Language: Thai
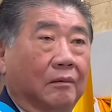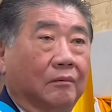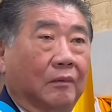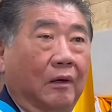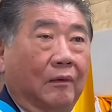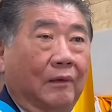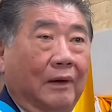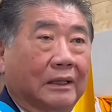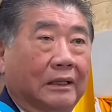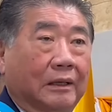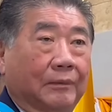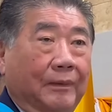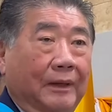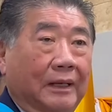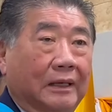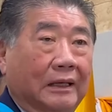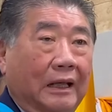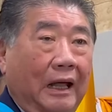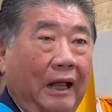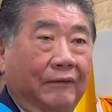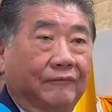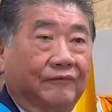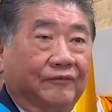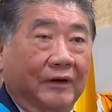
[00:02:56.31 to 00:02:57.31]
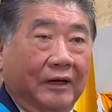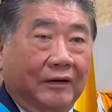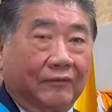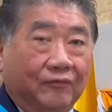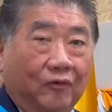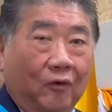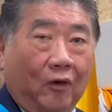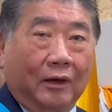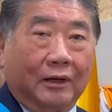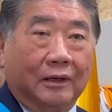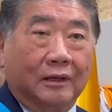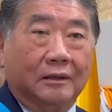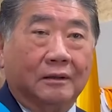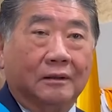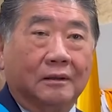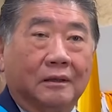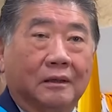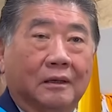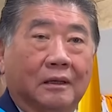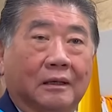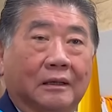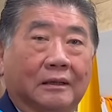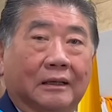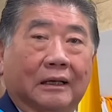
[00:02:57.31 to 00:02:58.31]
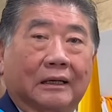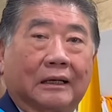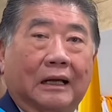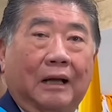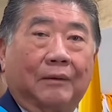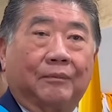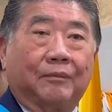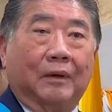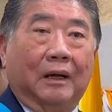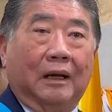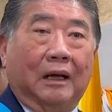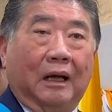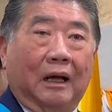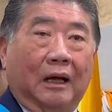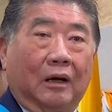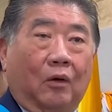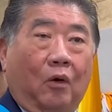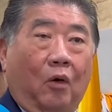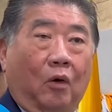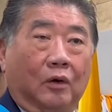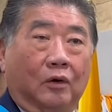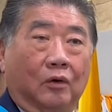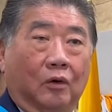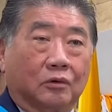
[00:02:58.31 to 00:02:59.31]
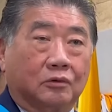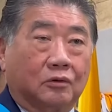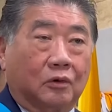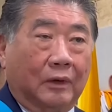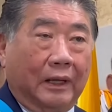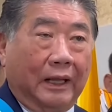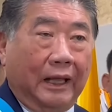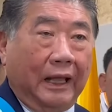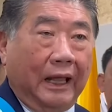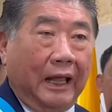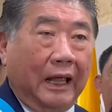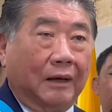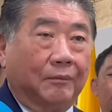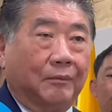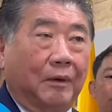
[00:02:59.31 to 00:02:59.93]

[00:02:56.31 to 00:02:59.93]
ไม่ว่าจะเป็นการฝึกฝนนะครับคนของตัวเอง